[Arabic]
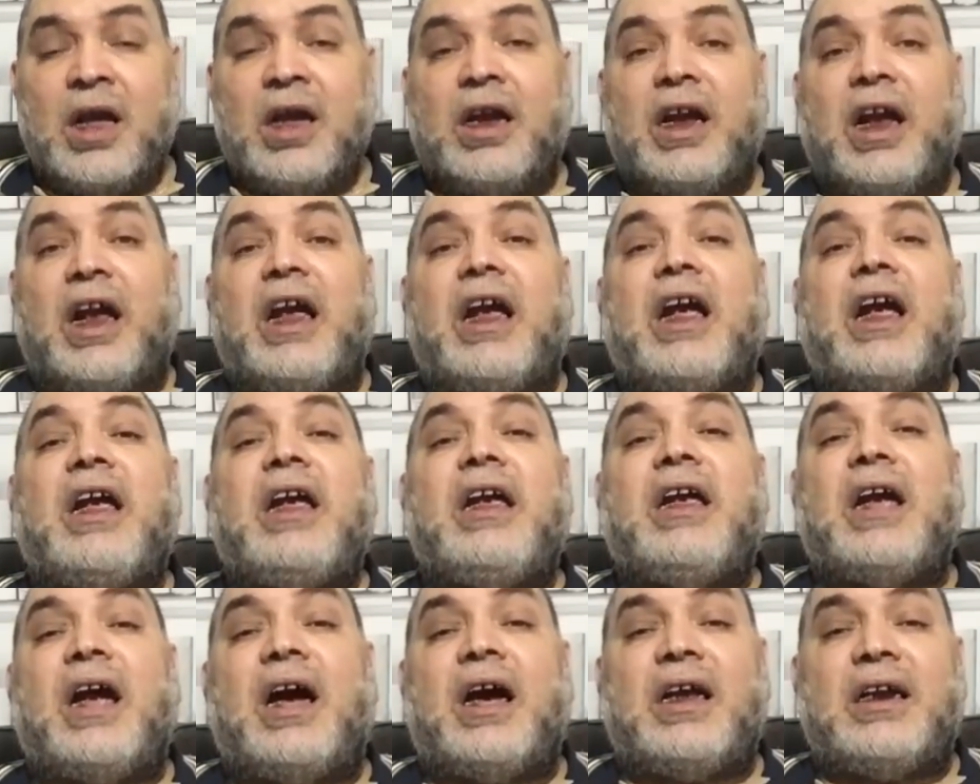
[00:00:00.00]
إيه
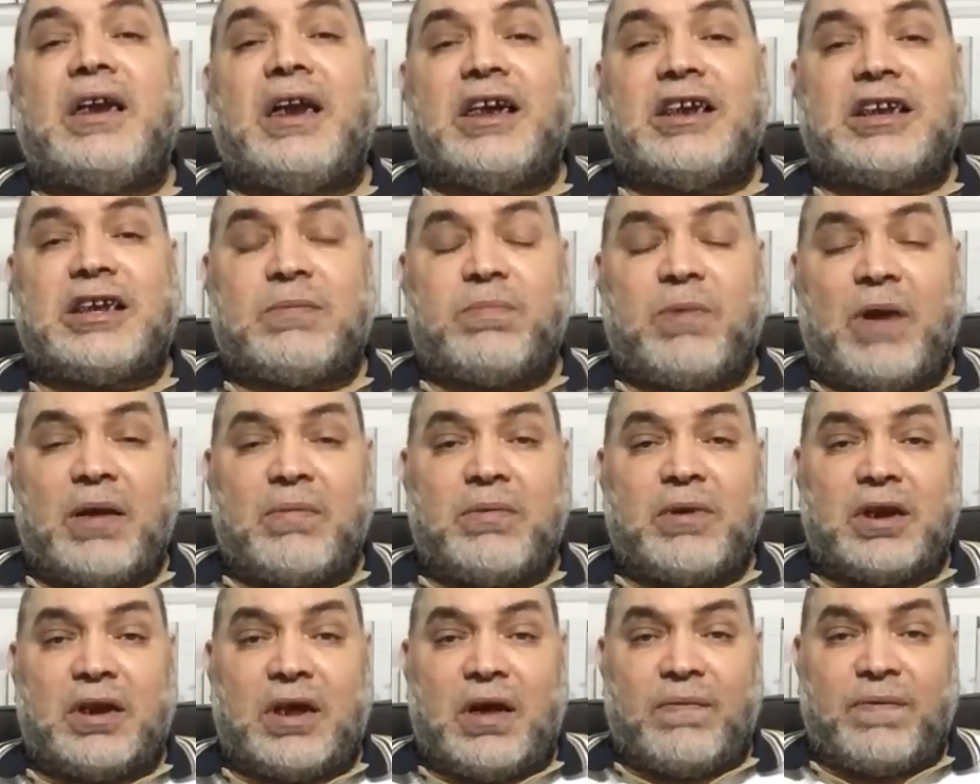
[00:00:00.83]
هي الأسباب
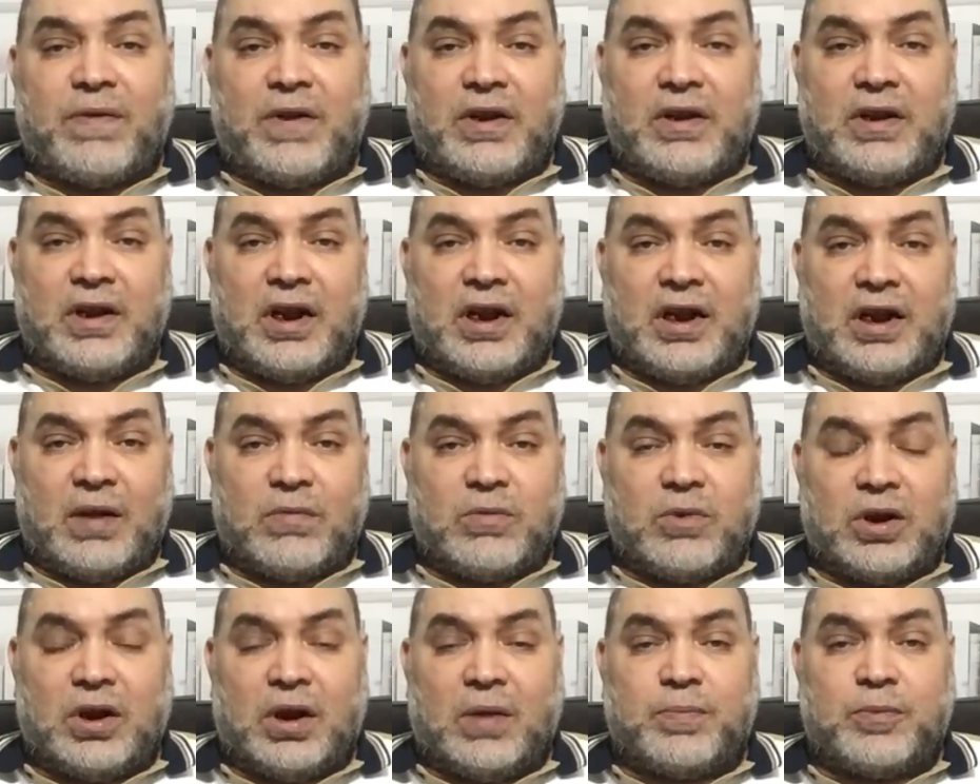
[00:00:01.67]
الخفية يا
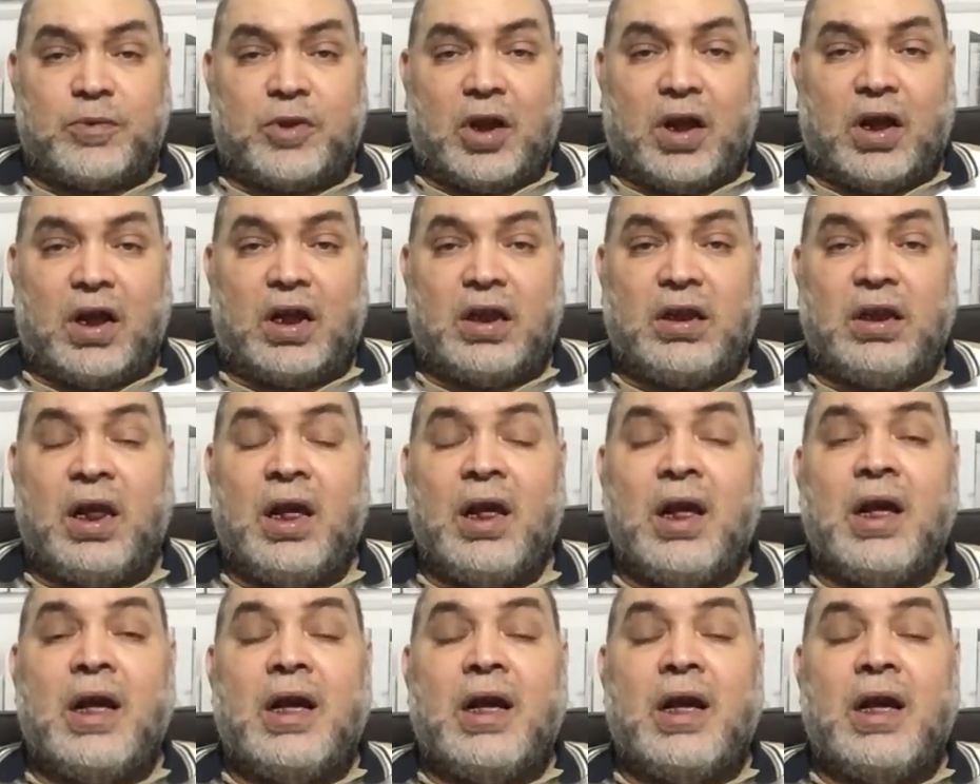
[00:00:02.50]
أبو الأبطال؟